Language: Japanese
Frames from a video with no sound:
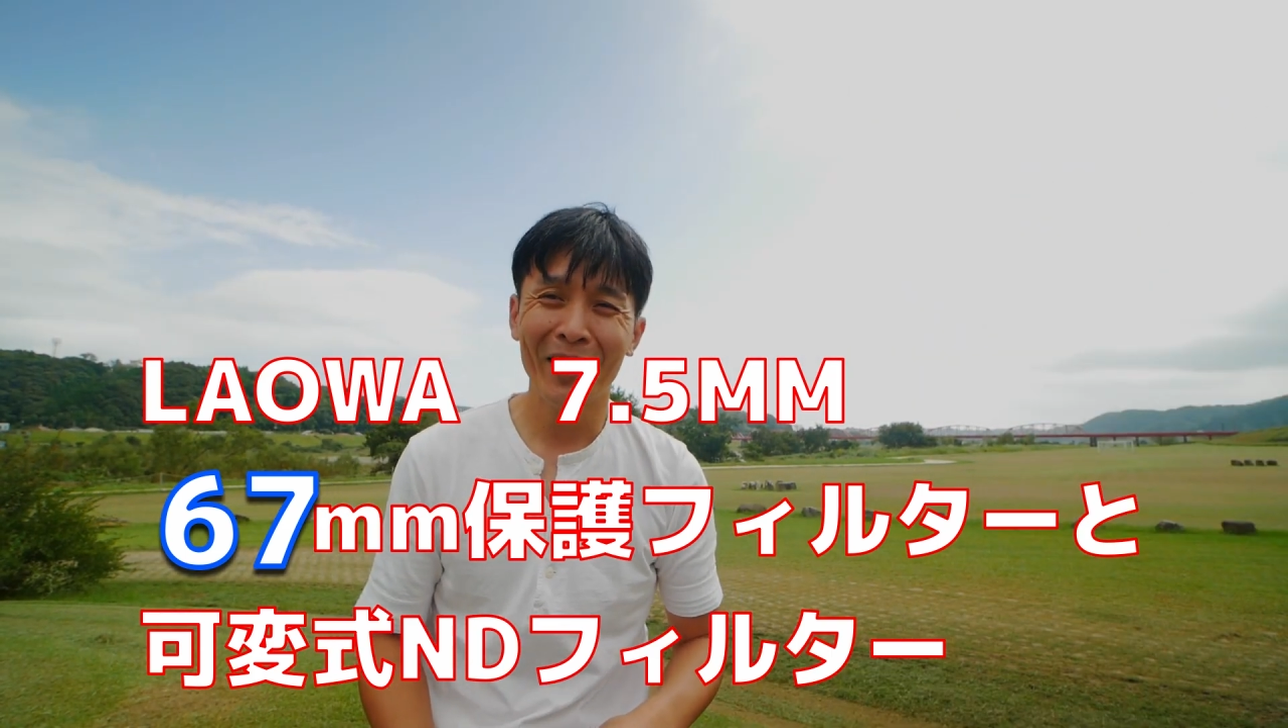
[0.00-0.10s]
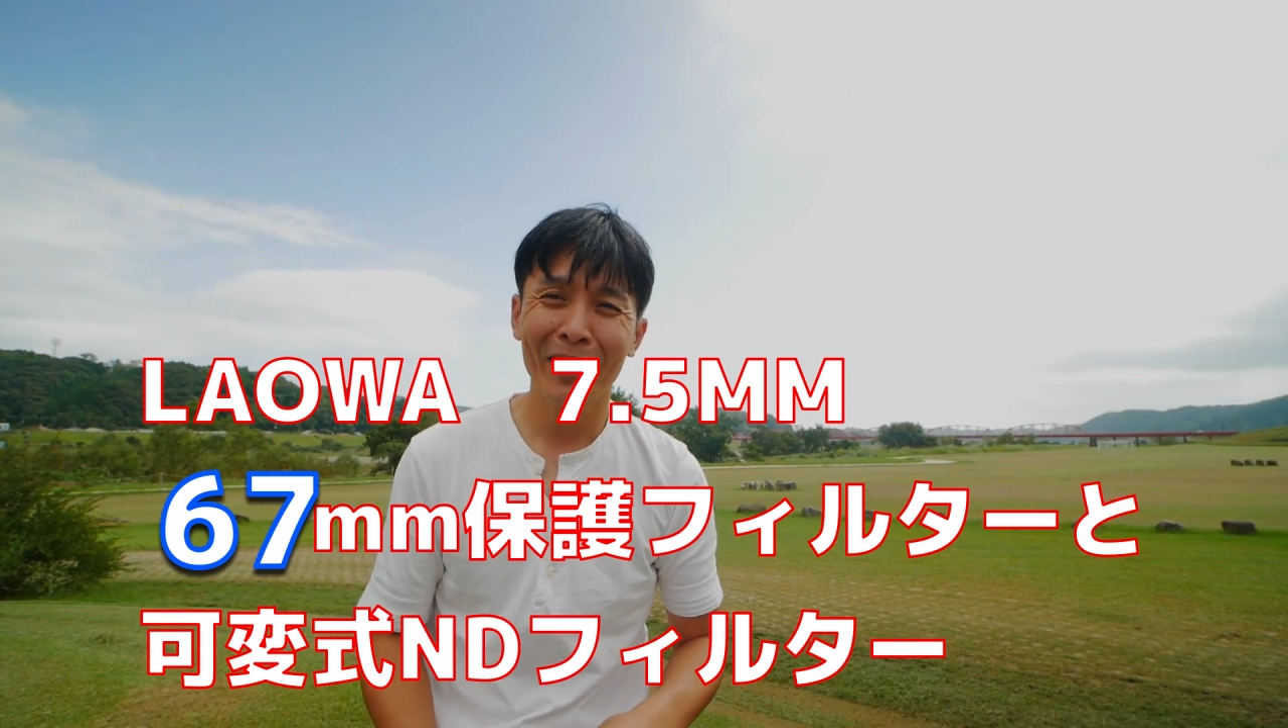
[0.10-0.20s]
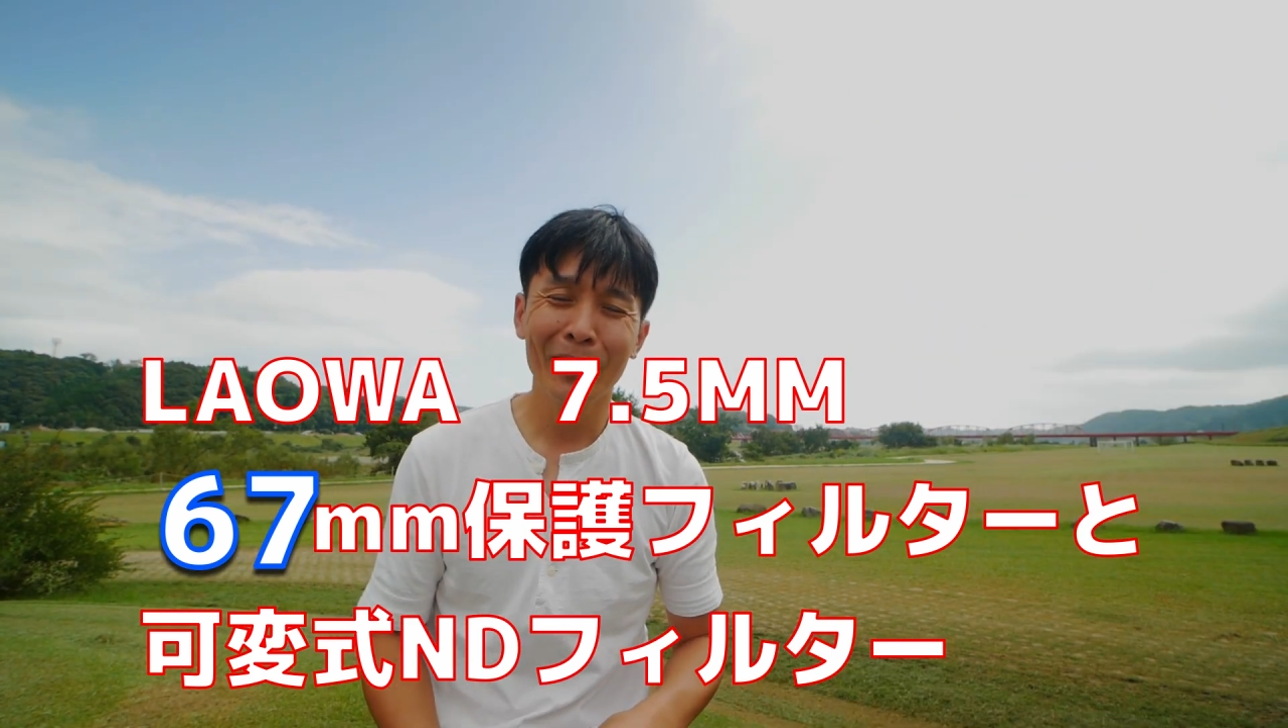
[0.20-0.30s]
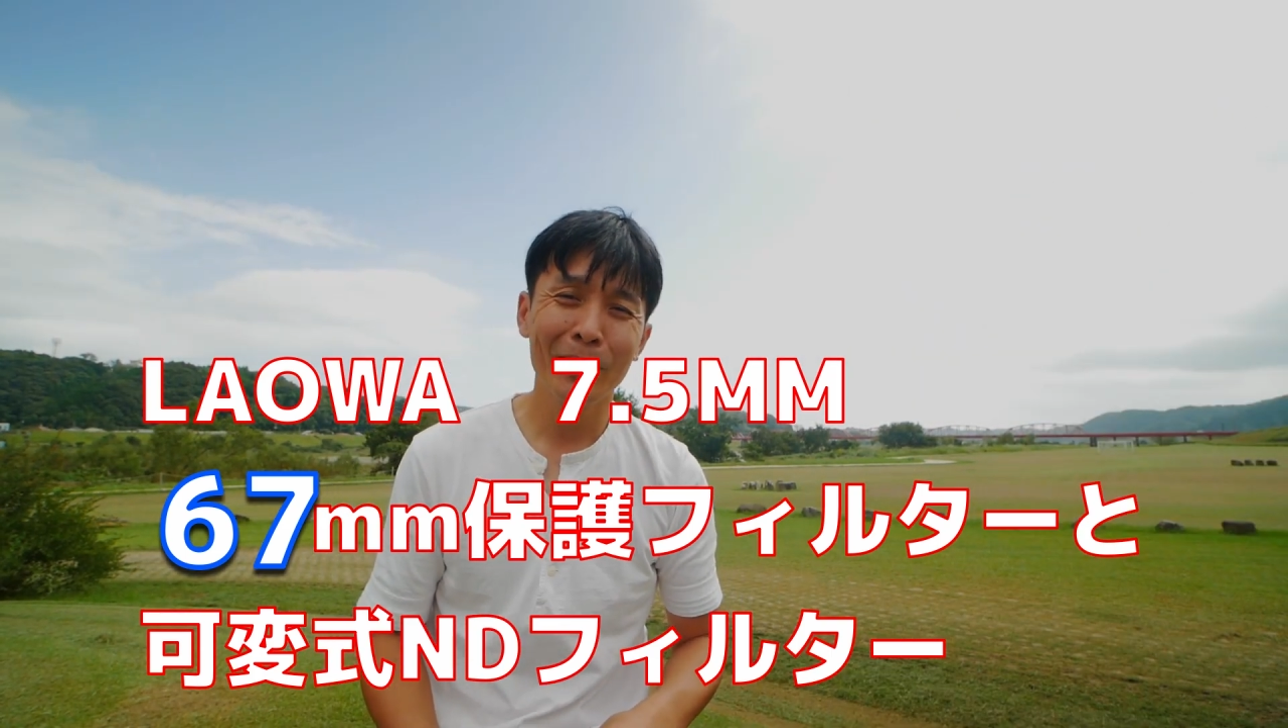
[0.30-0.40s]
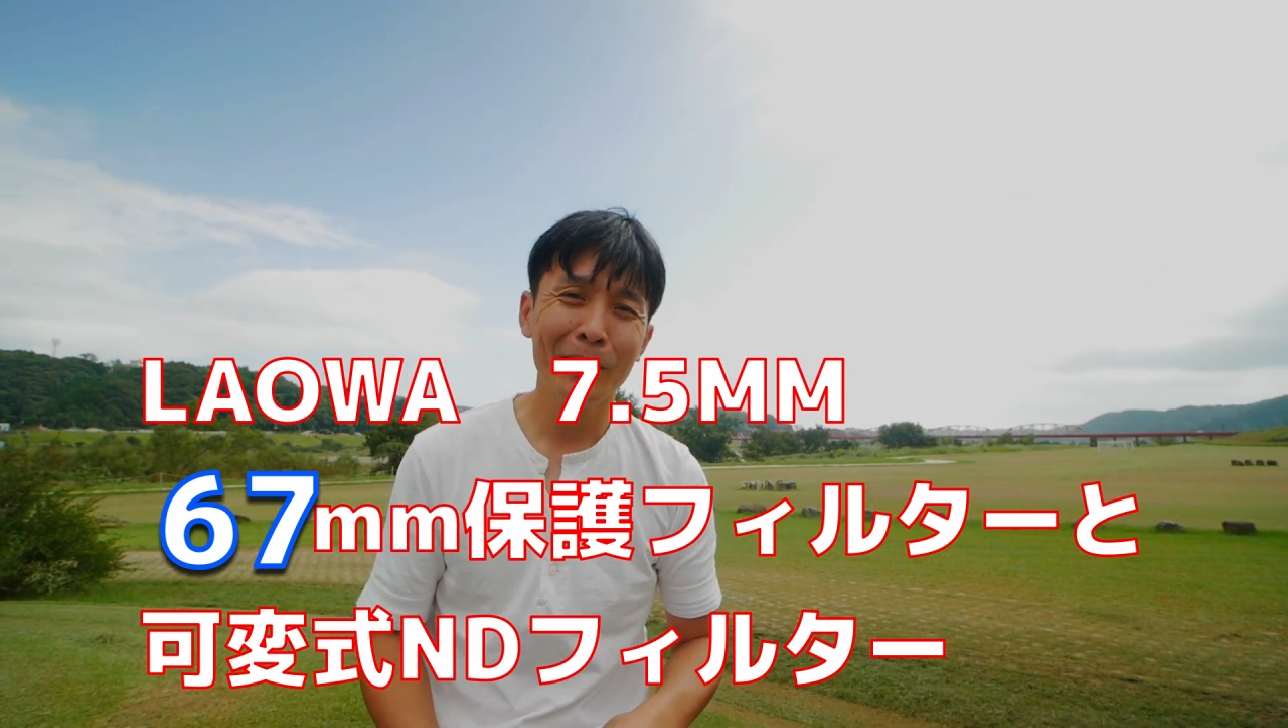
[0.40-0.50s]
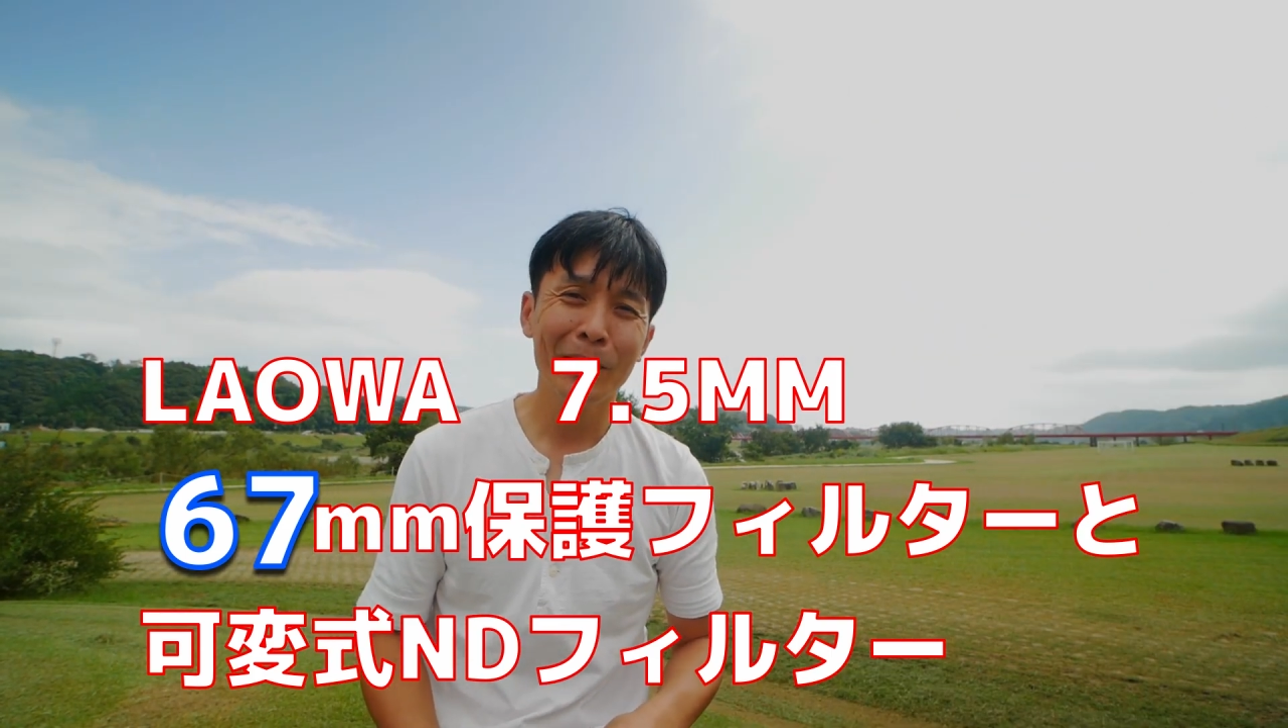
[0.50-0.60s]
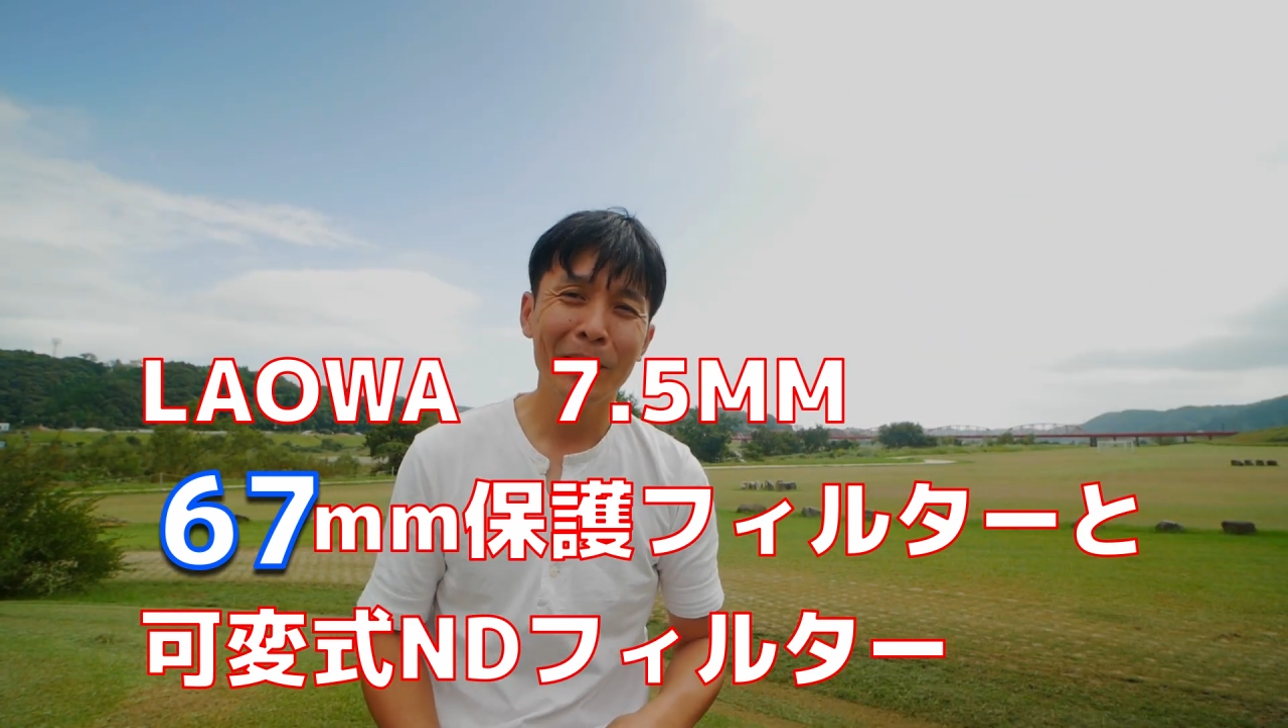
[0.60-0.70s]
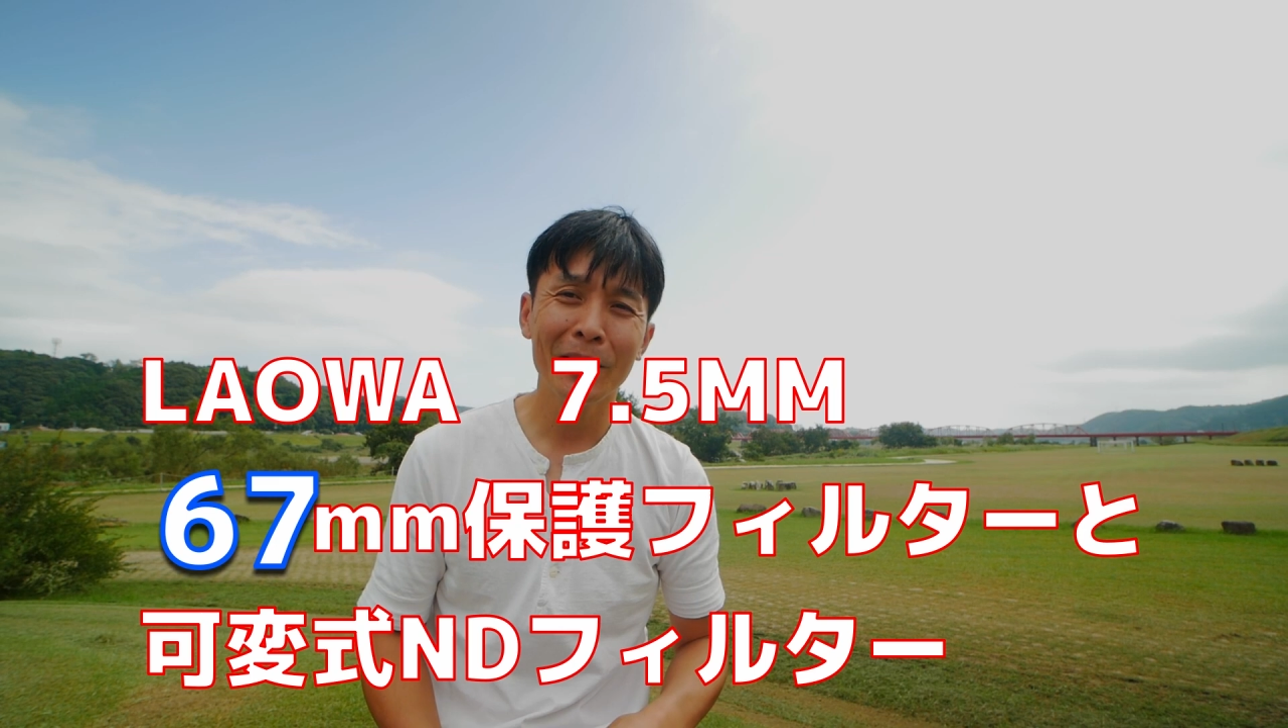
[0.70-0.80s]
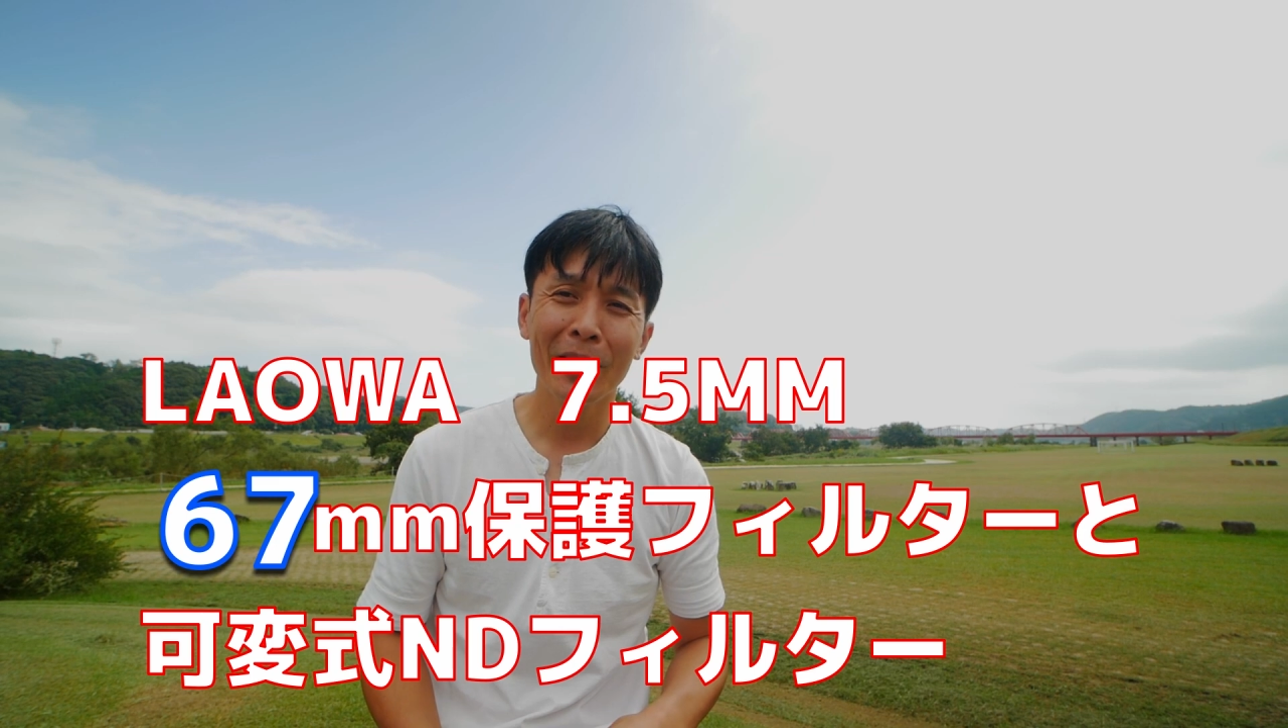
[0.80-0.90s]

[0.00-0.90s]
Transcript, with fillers: 画角自